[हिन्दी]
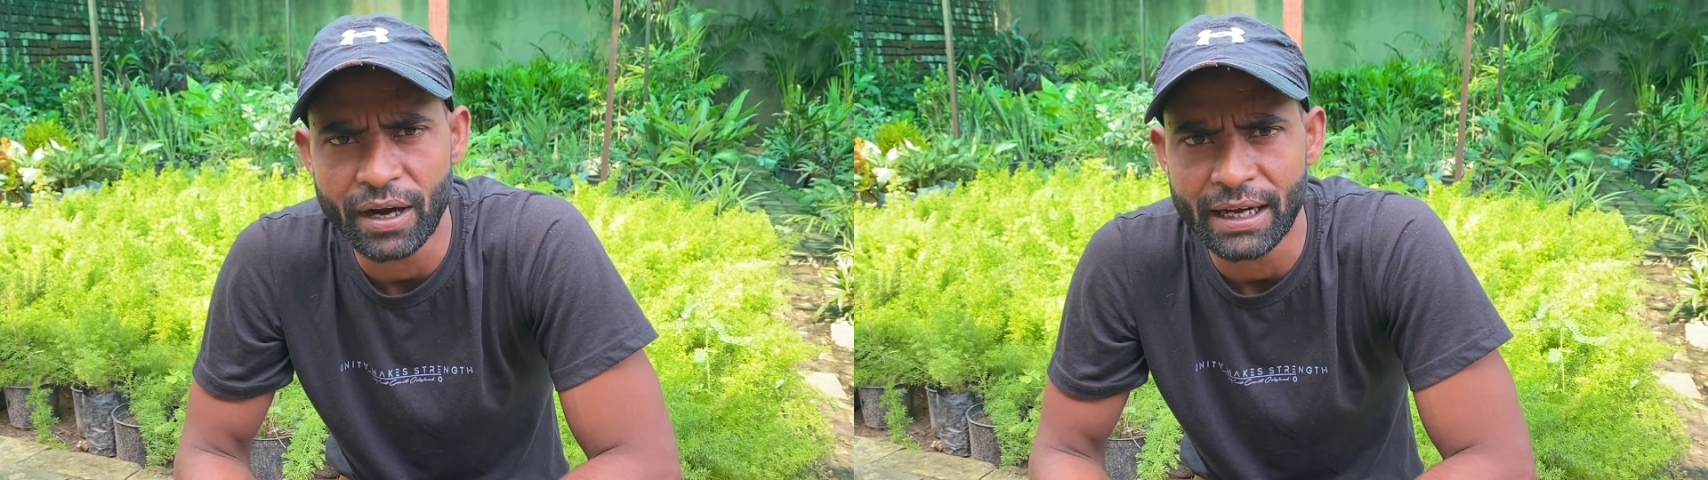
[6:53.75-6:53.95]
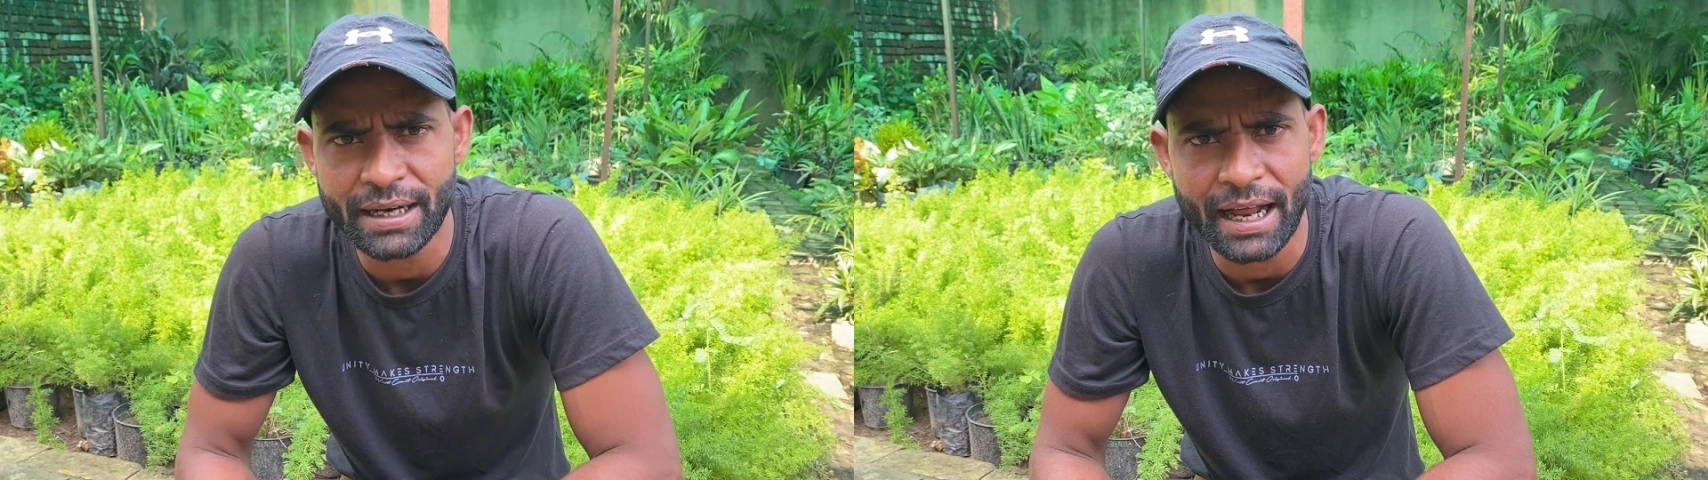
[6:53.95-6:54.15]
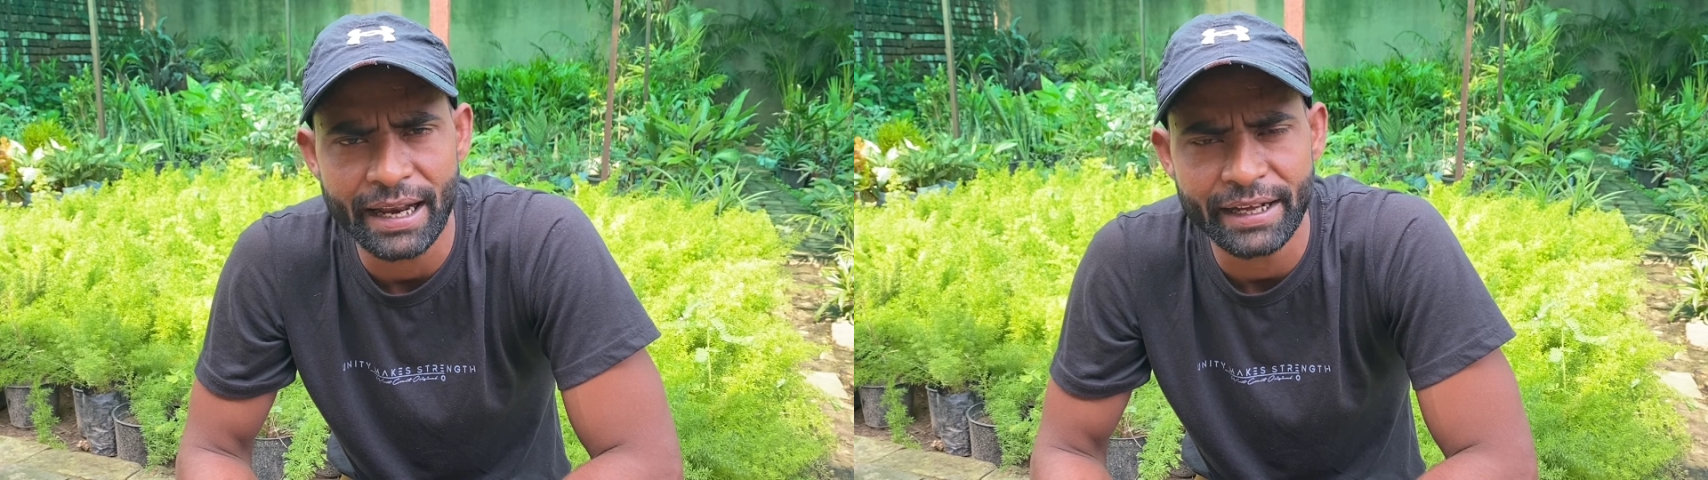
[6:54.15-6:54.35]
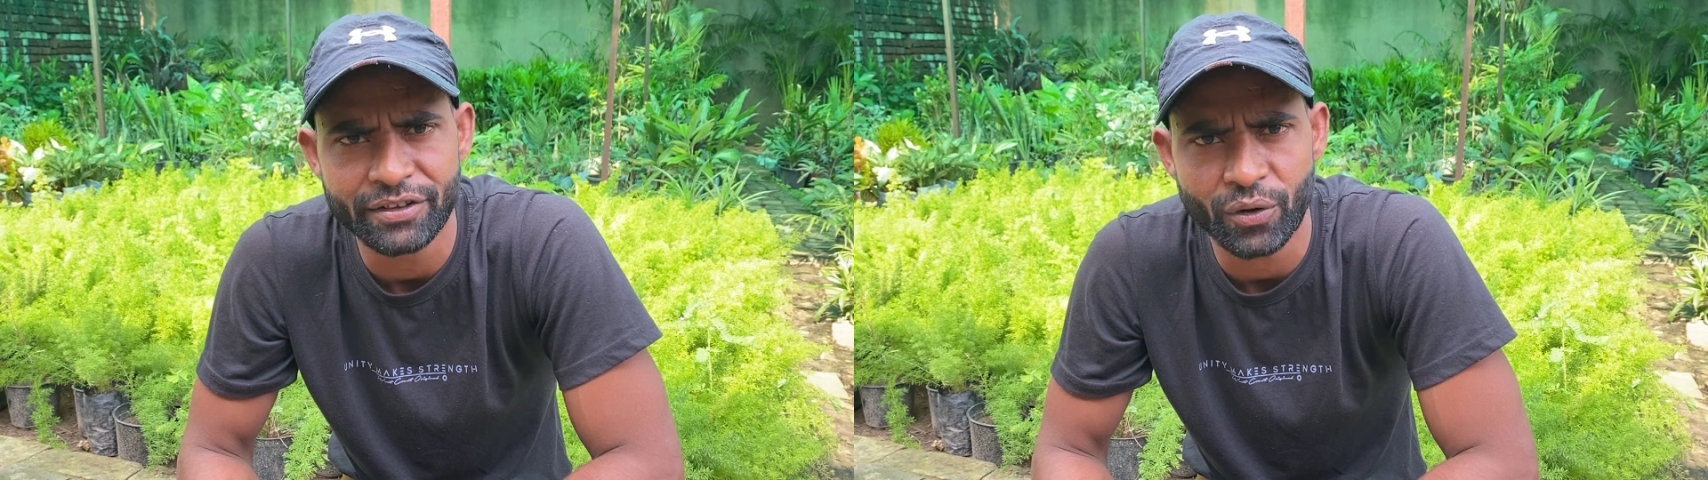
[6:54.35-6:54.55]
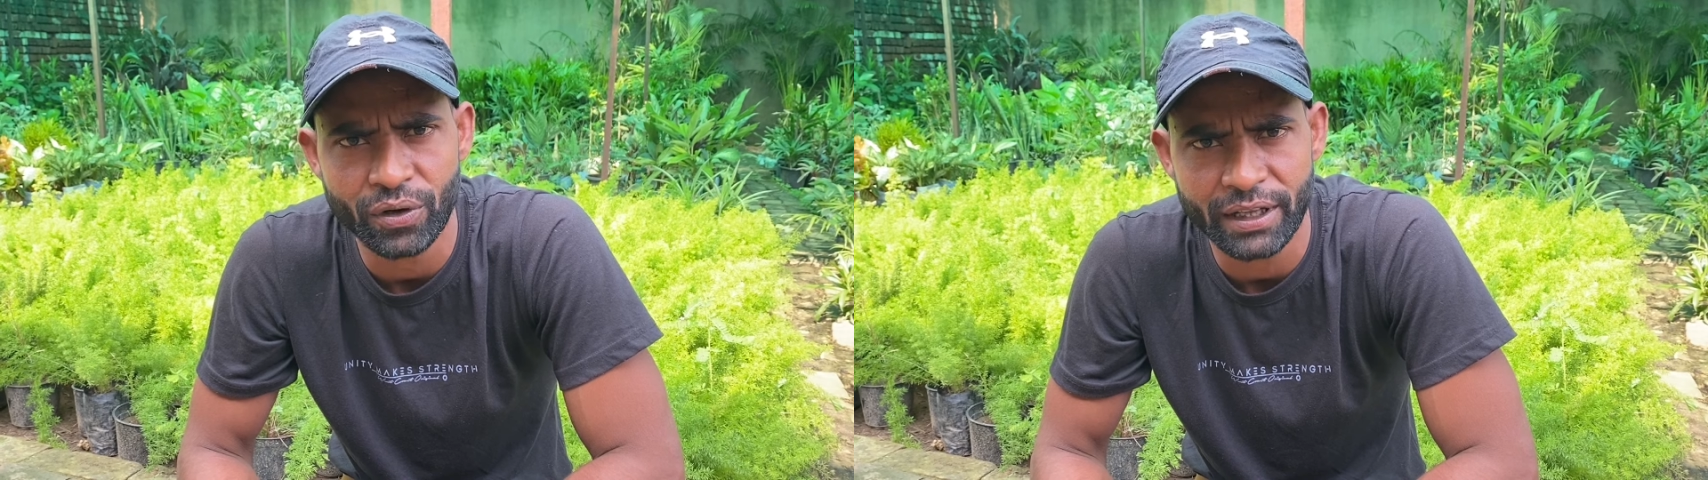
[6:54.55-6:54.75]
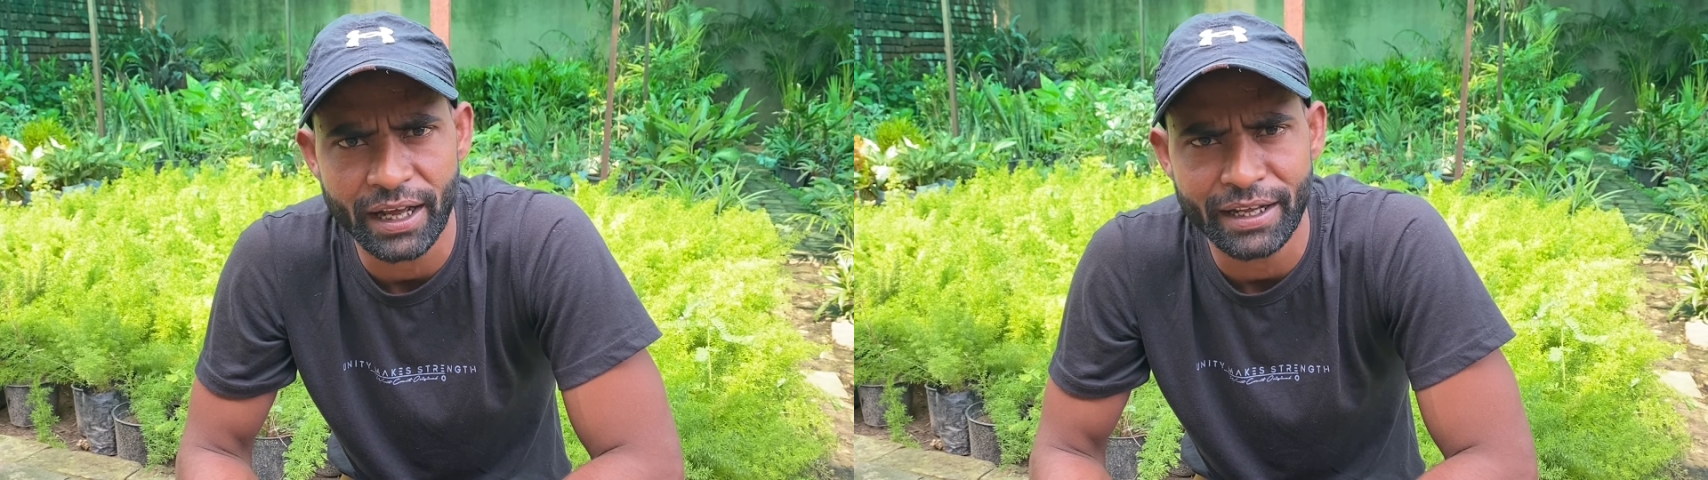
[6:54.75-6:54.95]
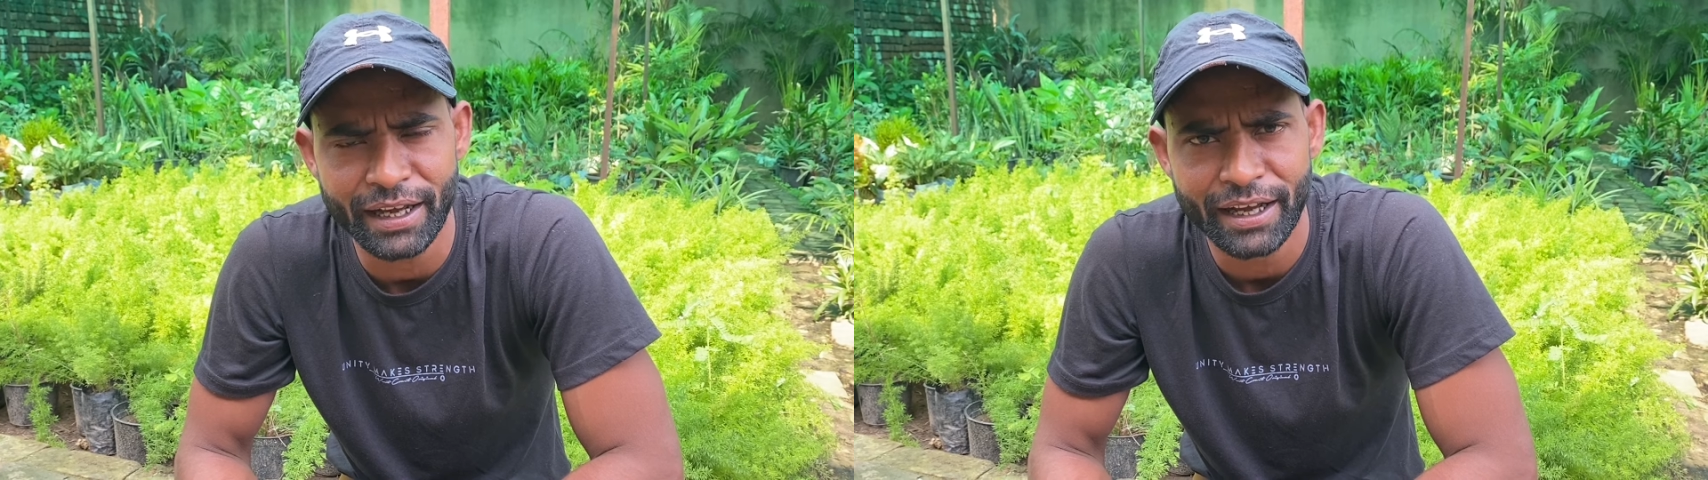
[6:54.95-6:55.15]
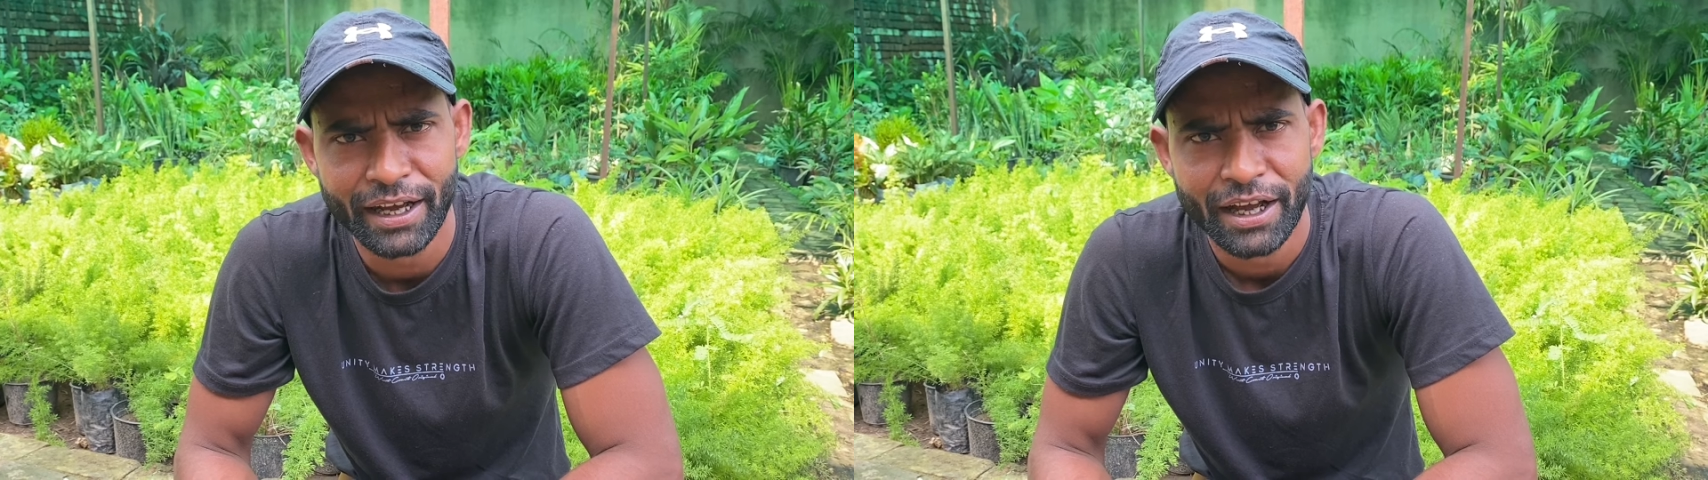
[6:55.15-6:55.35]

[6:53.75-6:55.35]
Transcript: खाद डालने की जरूरत नहीं है